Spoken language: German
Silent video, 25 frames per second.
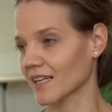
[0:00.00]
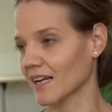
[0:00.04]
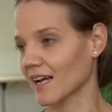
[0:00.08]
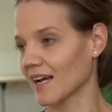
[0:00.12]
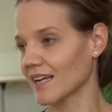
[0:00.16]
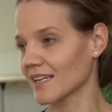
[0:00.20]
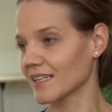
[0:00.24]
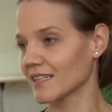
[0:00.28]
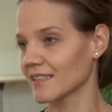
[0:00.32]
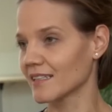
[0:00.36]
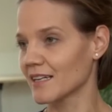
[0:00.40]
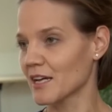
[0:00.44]

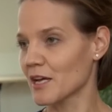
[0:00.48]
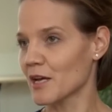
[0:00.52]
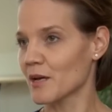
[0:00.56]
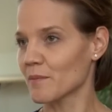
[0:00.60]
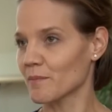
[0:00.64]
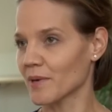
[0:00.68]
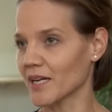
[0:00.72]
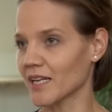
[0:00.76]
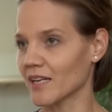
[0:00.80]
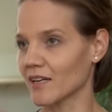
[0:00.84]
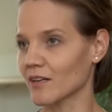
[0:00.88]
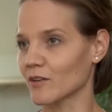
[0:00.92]
Gerade
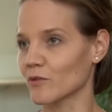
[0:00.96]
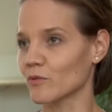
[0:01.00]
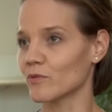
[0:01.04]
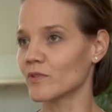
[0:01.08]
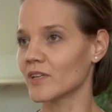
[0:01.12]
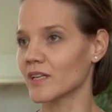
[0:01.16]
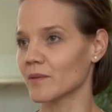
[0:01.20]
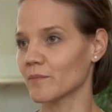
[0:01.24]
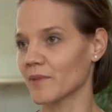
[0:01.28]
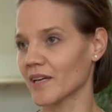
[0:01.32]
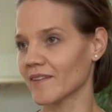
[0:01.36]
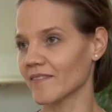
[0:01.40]
bei einer
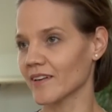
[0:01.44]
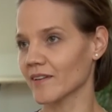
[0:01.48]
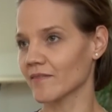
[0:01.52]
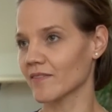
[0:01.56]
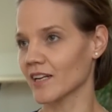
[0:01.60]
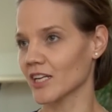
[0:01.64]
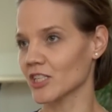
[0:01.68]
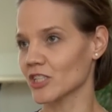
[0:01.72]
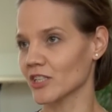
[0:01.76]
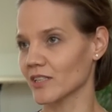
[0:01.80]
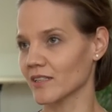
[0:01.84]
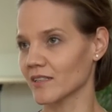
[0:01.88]
grünen
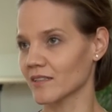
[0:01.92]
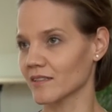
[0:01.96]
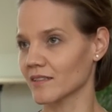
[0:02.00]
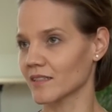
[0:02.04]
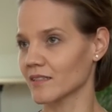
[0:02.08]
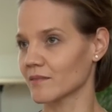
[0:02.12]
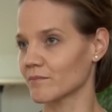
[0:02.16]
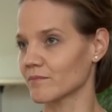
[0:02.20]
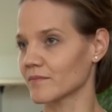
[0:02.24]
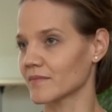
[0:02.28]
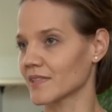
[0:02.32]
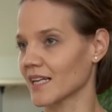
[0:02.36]
Mehrwegflasche,
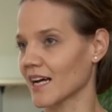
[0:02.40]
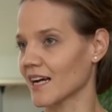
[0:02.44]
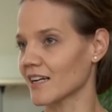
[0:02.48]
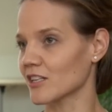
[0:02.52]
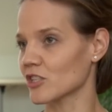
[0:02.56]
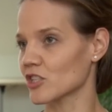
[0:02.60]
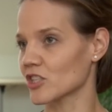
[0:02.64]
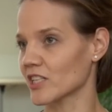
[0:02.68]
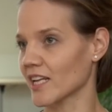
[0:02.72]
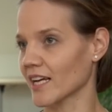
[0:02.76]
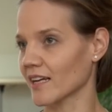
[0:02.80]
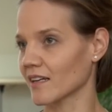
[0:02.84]
ähm, da
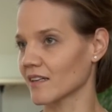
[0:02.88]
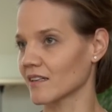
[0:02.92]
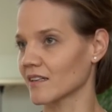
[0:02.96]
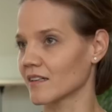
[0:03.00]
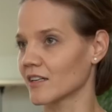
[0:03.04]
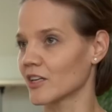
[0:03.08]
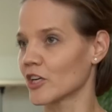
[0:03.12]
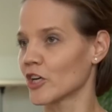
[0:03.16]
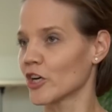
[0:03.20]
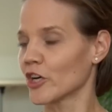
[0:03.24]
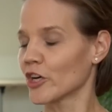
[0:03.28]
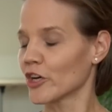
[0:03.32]

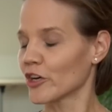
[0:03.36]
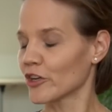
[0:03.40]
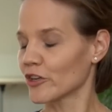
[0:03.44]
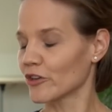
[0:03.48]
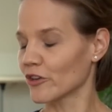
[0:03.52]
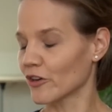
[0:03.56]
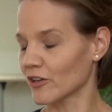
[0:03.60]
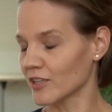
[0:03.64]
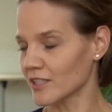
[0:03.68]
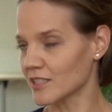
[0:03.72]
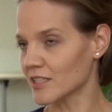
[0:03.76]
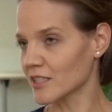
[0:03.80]
stecken
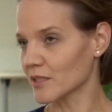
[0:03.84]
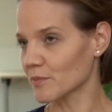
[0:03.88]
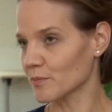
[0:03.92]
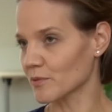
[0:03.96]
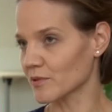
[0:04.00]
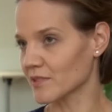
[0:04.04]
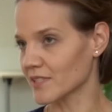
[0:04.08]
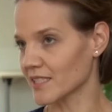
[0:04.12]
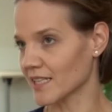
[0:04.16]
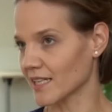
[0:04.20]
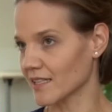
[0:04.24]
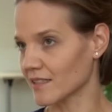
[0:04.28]
90
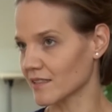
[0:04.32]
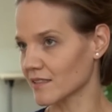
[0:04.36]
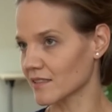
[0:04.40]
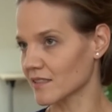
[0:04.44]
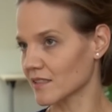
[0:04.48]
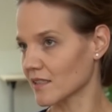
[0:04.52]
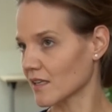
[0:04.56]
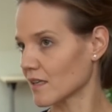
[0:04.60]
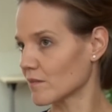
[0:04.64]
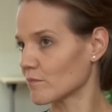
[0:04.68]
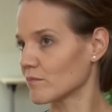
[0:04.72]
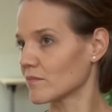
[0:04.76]

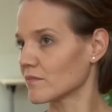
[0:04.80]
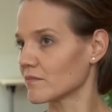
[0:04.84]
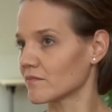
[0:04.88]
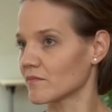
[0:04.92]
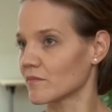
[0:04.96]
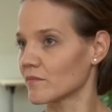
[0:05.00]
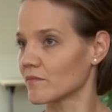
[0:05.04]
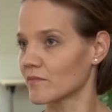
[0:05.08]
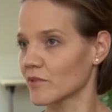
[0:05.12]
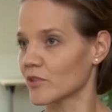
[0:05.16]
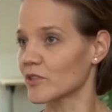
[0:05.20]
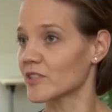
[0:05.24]
Prozent ähm,
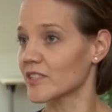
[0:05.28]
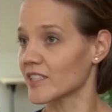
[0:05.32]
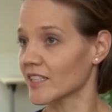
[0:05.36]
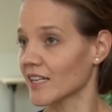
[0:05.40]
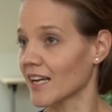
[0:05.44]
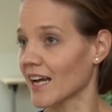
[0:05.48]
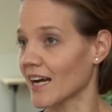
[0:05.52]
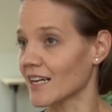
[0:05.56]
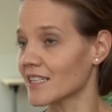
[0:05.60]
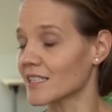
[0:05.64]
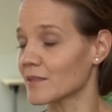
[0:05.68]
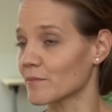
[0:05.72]

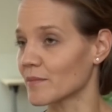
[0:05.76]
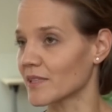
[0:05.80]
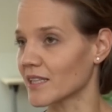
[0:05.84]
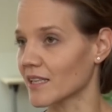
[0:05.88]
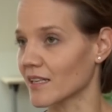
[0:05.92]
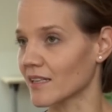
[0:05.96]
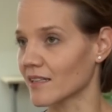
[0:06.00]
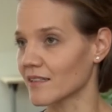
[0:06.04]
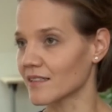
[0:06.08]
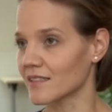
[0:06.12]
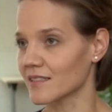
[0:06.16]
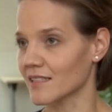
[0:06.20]
Rezyklate mit
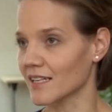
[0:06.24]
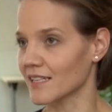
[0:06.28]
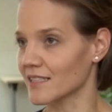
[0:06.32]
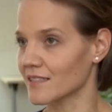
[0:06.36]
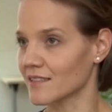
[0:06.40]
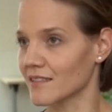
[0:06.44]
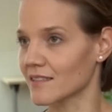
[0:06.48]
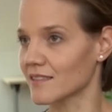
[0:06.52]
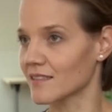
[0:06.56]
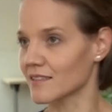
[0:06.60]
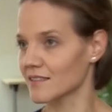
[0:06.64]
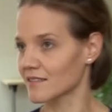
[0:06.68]
drin. Das
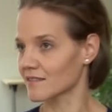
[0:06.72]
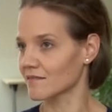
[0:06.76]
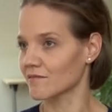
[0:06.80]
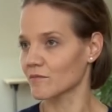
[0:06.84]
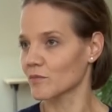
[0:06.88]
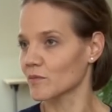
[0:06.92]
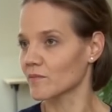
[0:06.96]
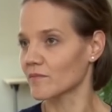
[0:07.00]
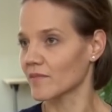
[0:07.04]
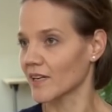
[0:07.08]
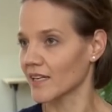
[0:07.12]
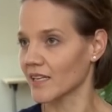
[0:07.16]
heißt, es ist
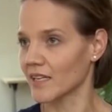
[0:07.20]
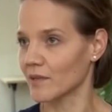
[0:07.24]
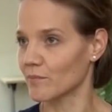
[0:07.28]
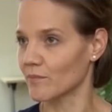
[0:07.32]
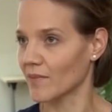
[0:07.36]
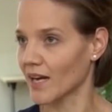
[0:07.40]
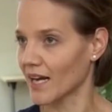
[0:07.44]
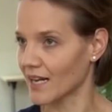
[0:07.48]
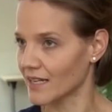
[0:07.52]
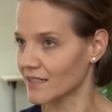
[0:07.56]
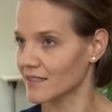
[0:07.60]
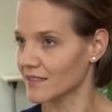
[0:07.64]

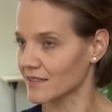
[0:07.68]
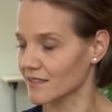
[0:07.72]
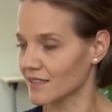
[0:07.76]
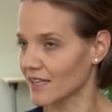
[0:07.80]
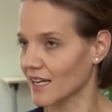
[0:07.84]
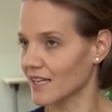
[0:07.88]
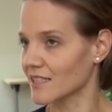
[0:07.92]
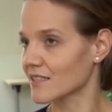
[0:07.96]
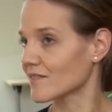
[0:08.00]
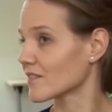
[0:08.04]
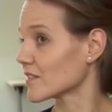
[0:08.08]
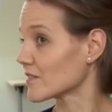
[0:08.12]
eben altes
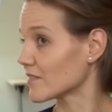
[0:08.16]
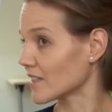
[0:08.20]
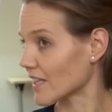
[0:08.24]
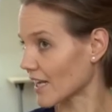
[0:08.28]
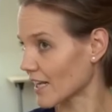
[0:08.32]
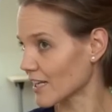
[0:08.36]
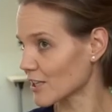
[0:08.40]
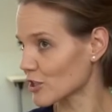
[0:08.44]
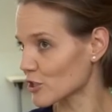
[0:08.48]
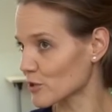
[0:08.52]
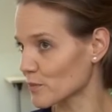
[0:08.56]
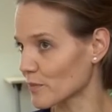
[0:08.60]
Glas, was wieder
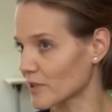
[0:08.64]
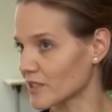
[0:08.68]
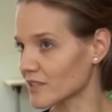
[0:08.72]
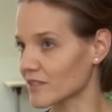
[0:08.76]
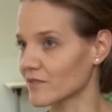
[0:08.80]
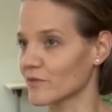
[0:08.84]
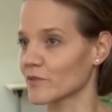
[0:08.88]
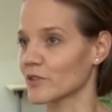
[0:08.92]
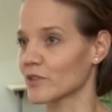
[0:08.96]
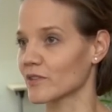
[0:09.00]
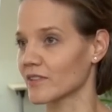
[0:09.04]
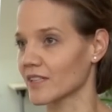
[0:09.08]

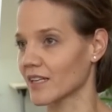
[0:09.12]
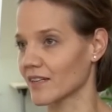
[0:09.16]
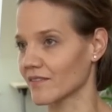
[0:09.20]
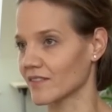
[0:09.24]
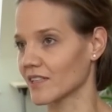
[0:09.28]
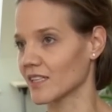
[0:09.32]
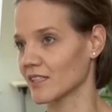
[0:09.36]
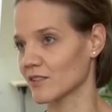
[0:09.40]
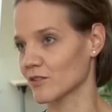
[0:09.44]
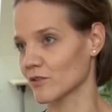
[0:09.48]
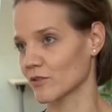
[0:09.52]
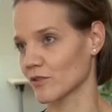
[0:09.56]
eingeschmolzen wird und dann
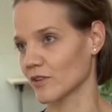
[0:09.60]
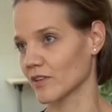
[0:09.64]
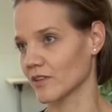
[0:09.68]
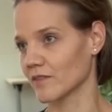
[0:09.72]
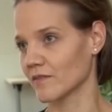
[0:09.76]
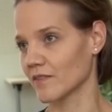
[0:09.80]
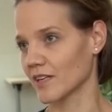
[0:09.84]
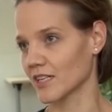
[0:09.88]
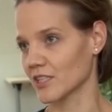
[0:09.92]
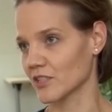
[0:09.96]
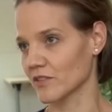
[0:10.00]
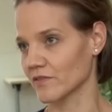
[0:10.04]
wieder zur
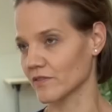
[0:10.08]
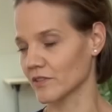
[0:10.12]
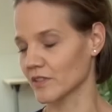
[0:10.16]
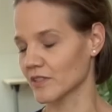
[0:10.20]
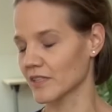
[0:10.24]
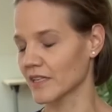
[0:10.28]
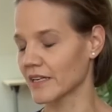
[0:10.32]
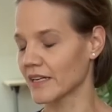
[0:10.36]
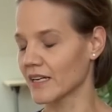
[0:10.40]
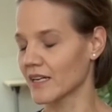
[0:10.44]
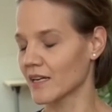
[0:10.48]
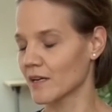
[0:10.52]
neuen Flasche
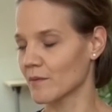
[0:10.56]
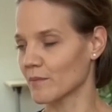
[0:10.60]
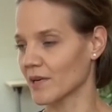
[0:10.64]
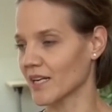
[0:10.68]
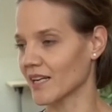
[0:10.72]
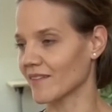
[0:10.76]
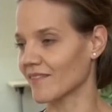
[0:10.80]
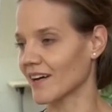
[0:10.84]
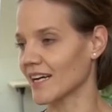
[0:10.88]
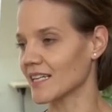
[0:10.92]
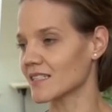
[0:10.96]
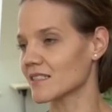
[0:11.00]
wird. Bei
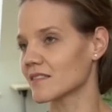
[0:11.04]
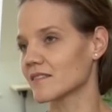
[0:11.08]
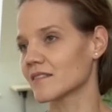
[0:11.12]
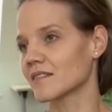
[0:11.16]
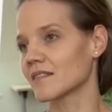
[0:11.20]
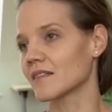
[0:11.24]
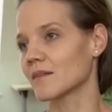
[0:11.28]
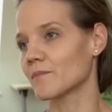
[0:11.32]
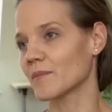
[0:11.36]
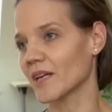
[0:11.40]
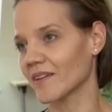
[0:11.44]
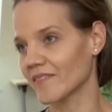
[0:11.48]
der
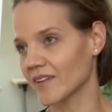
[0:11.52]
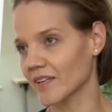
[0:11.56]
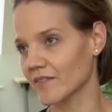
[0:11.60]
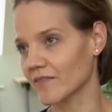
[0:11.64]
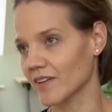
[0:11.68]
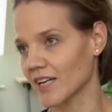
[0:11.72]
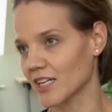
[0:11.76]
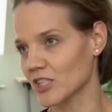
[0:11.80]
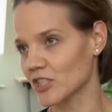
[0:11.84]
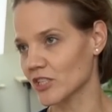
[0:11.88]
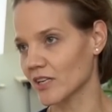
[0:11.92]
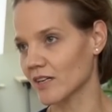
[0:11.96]
weißen
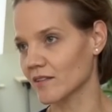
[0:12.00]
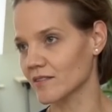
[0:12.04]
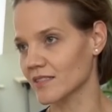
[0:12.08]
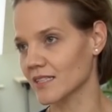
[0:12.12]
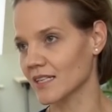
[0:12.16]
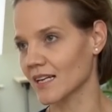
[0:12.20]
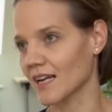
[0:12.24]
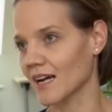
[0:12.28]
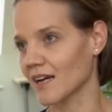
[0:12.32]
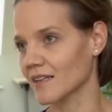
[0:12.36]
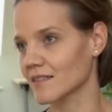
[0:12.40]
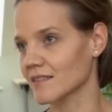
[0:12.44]
Mehrwegflasche aus
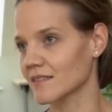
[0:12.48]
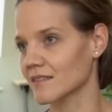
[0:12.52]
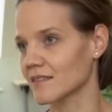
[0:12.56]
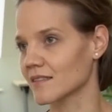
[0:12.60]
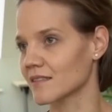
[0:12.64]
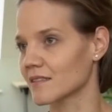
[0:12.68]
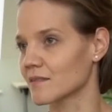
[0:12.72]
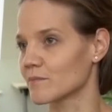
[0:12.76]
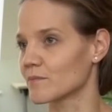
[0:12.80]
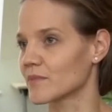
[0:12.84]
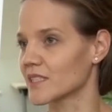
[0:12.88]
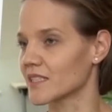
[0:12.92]
Glas ist
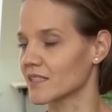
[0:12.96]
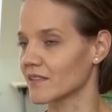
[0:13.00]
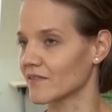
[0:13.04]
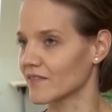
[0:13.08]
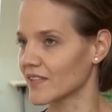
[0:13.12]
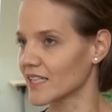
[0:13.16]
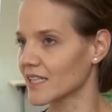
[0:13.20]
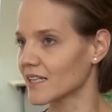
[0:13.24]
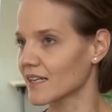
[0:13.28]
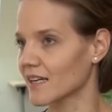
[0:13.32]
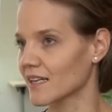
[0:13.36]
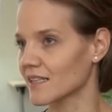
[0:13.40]
es ein bisschen
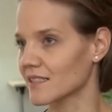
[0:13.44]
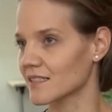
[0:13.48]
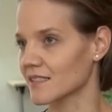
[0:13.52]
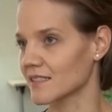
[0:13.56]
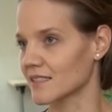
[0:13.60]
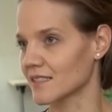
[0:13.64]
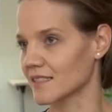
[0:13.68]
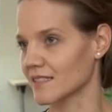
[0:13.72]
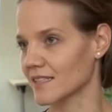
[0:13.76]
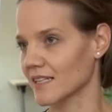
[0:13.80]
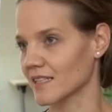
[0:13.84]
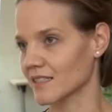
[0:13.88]
weniger, das
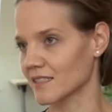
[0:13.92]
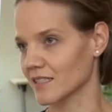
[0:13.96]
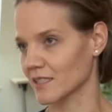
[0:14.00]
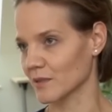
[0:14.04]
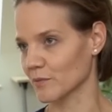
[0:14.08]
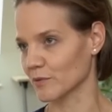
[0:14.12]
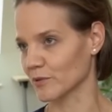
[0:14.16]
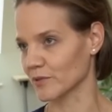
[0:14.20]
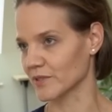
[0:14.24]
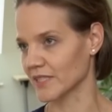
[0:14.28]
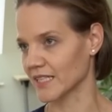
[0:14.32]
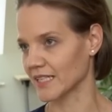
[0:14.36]
sind
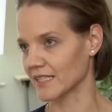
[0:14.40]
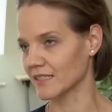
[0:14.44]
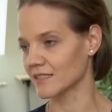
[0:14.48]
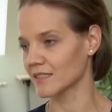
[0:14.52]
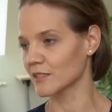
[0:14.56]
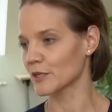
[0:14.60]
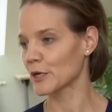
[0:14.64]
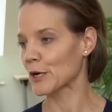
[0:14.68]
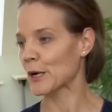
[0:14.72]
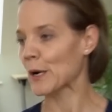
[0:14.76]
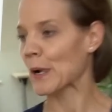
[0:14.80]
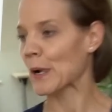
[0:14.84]
60 Prozent.